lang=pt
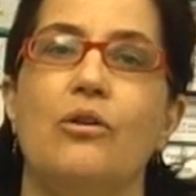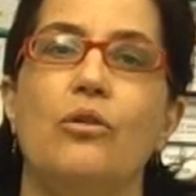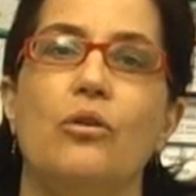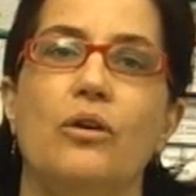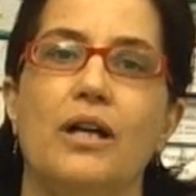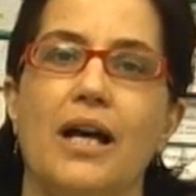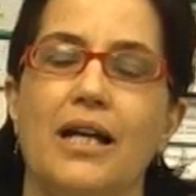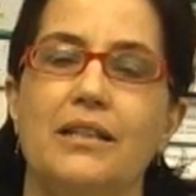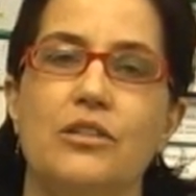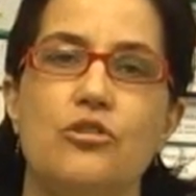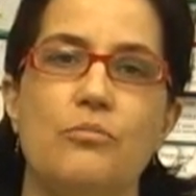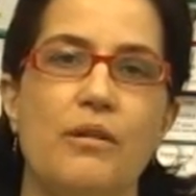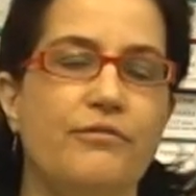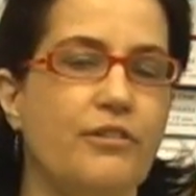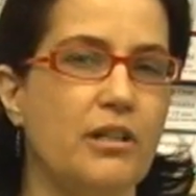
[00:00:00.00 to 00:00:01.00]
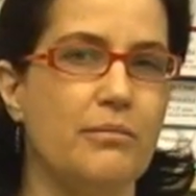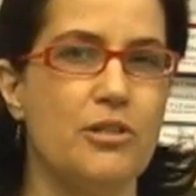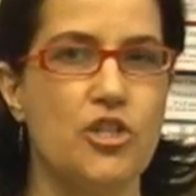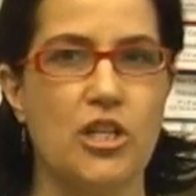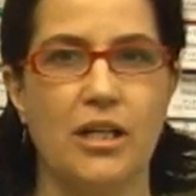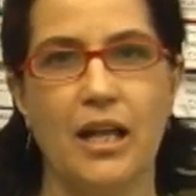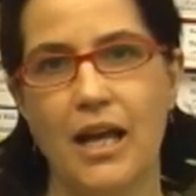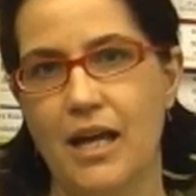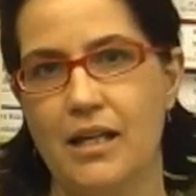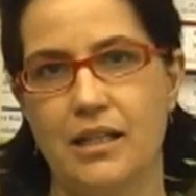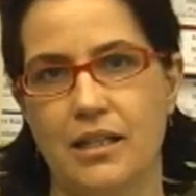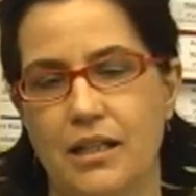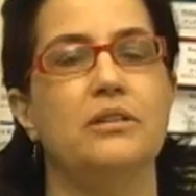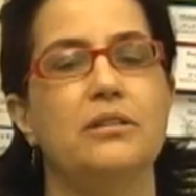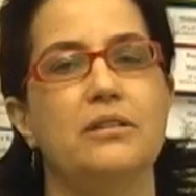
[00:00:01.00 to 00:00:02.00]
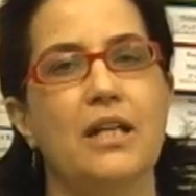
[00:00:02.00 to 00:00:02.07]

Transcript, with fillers: colocada de uma forma genérica.